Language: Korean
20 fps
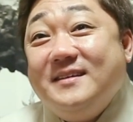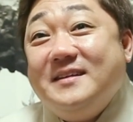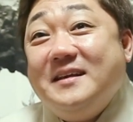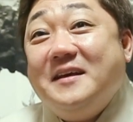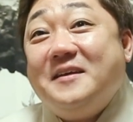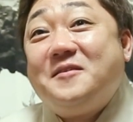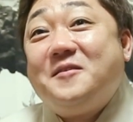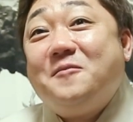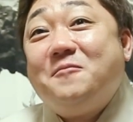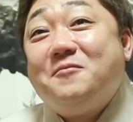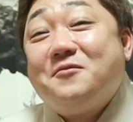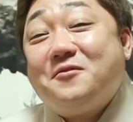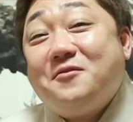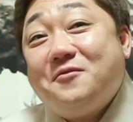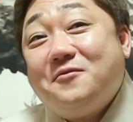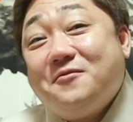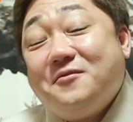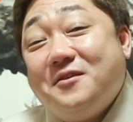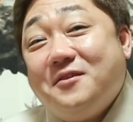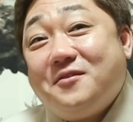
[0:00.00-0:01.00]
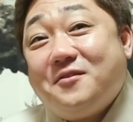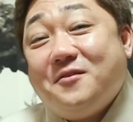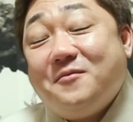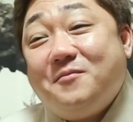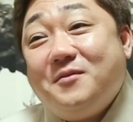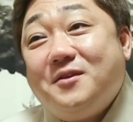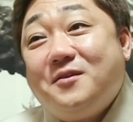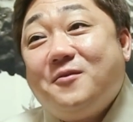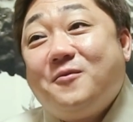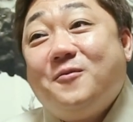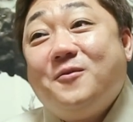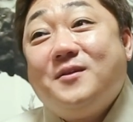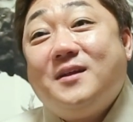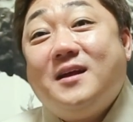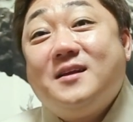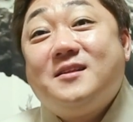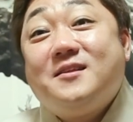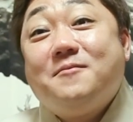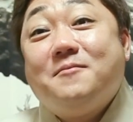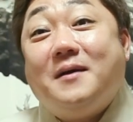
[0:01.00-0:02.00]
예전부터도 그랬어요. 비트코인
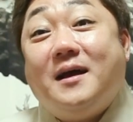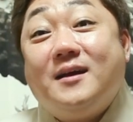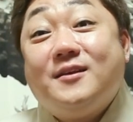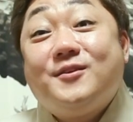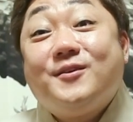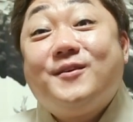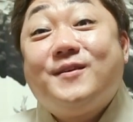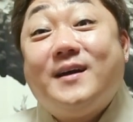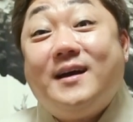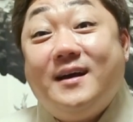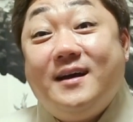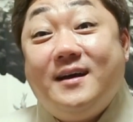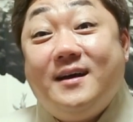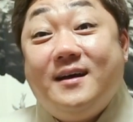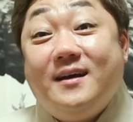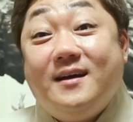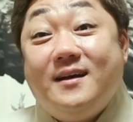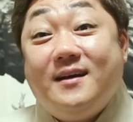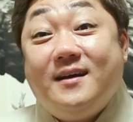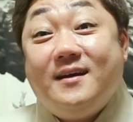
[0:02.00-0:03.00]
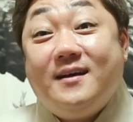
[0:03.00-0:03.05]
하지 마셔라.